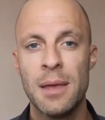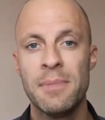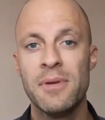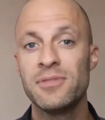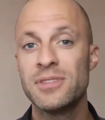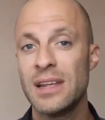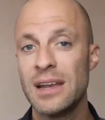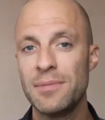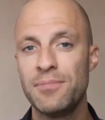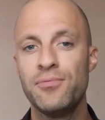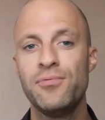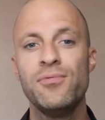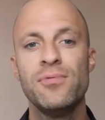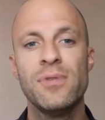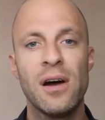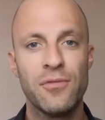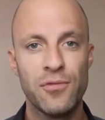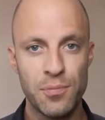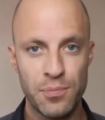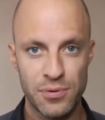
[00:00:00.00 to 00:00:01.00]
mais vous allez
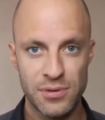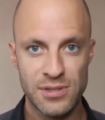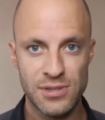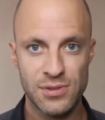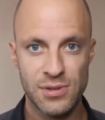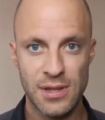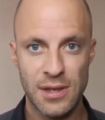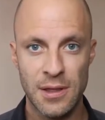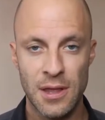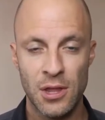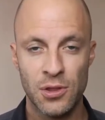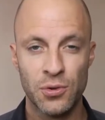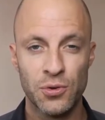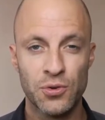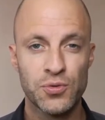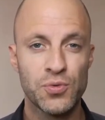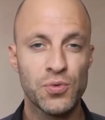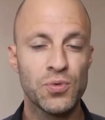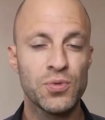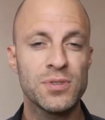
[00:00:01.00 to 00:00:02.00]
pouvoir vous positionner. Donc,
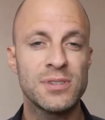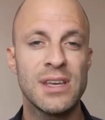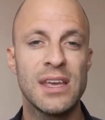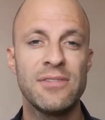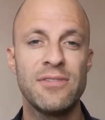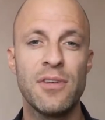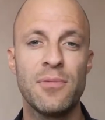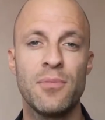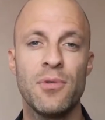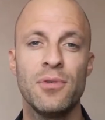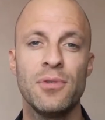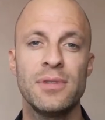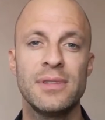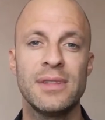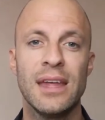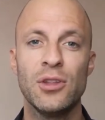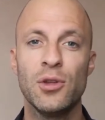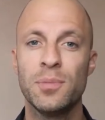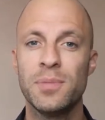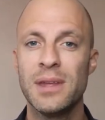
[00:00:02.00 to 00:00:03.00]
je vous conseille vivement
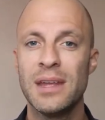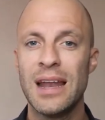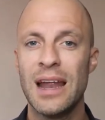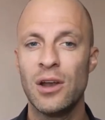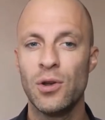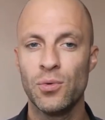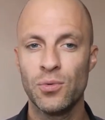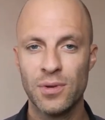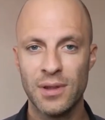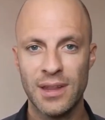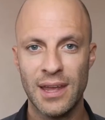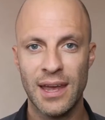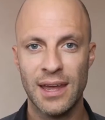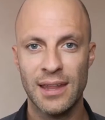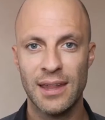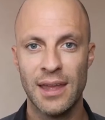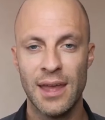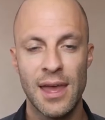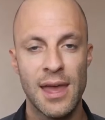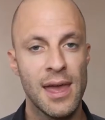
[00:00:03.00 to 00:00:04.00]
d'adopter la longue
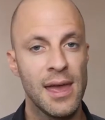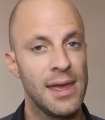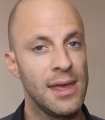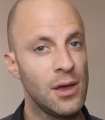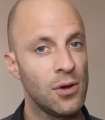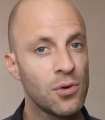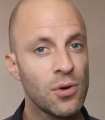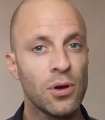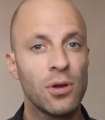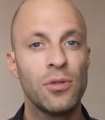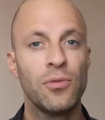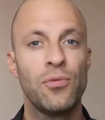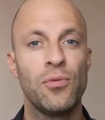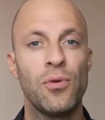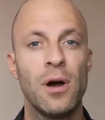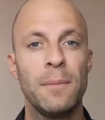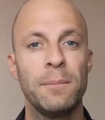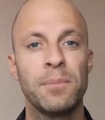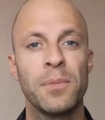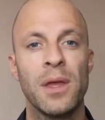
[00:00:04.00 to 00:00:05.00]
traîne. Et encore une
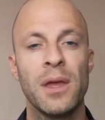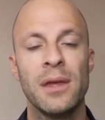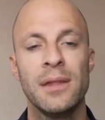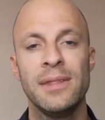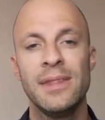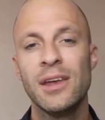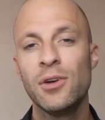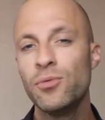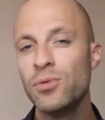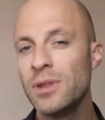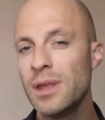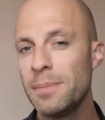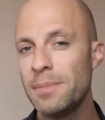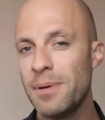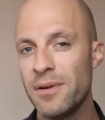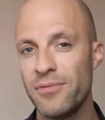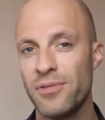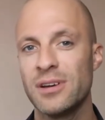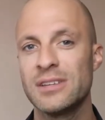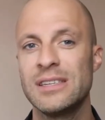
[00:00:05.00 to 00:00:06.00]
fois, n'écoutez
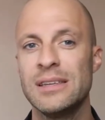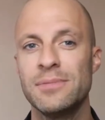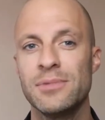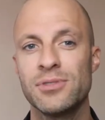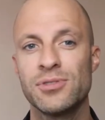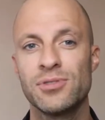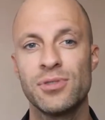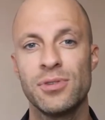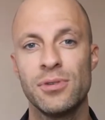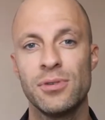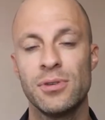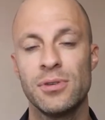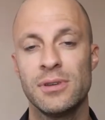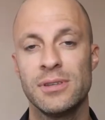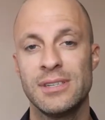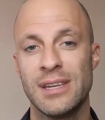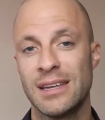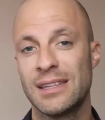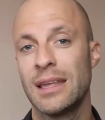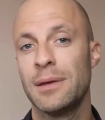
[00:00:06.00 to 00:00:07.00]
pas forcément ce que
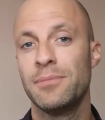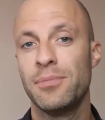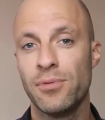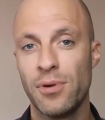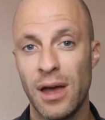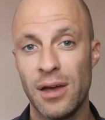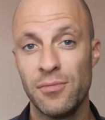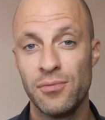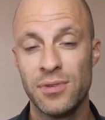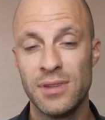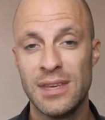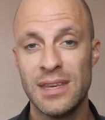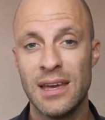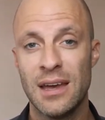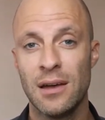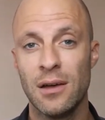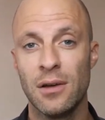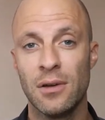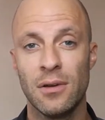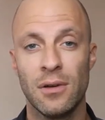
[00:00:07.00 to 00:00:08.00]
certains pourraient vous
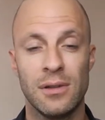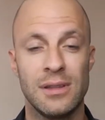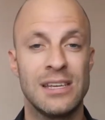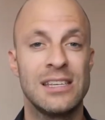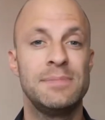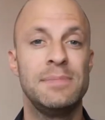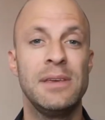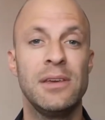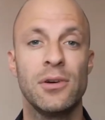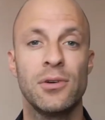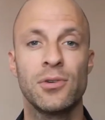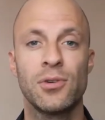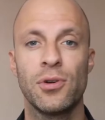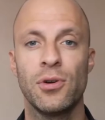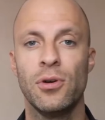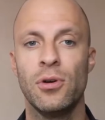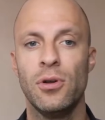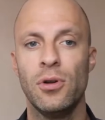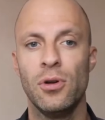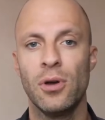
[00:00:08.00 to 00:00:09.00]
dire en, expliquant
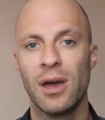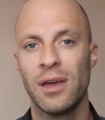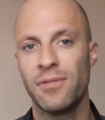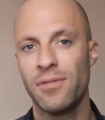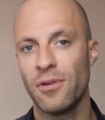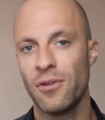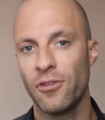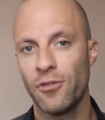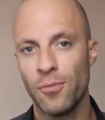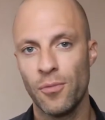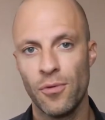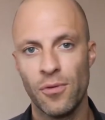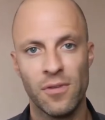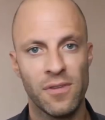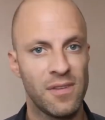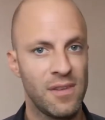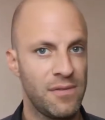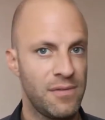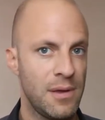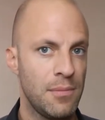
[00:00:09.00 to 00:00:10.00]
que le référencement,
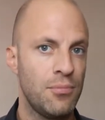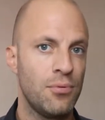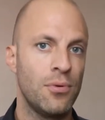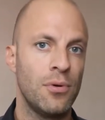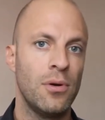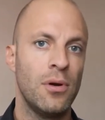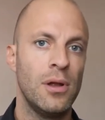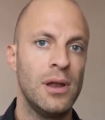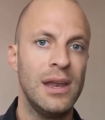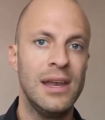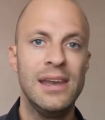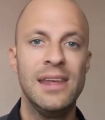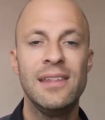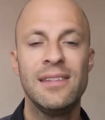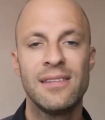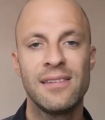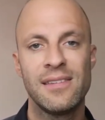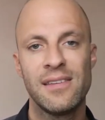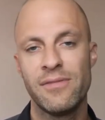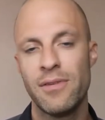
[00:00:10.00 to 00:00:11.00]
c'est fait pour
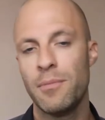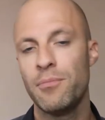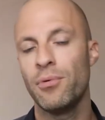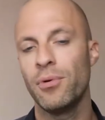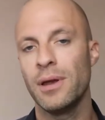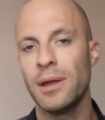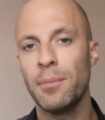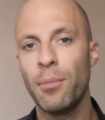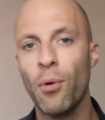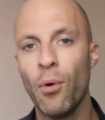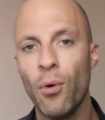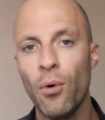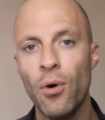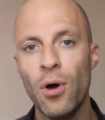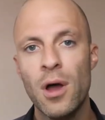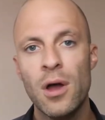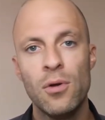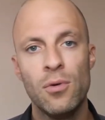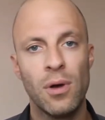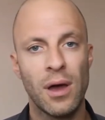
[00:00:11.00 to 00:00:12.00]
l'élite, c'est fait pour les pros,
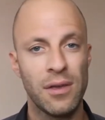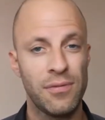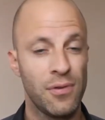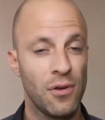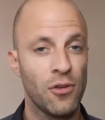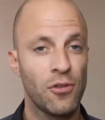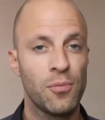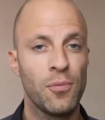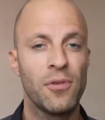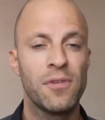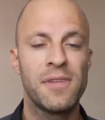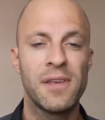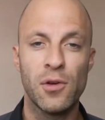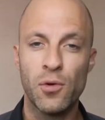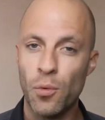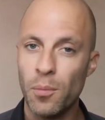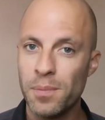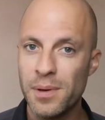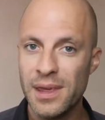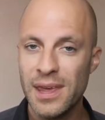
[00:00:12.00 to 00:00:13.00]
le référencement, c'est
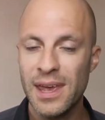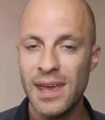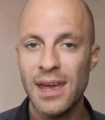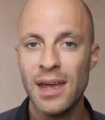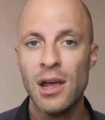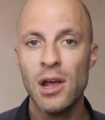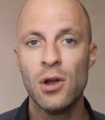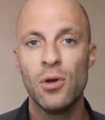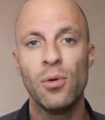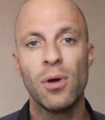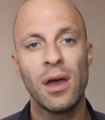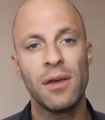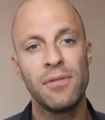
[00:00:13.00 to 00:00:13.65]
compliqué, le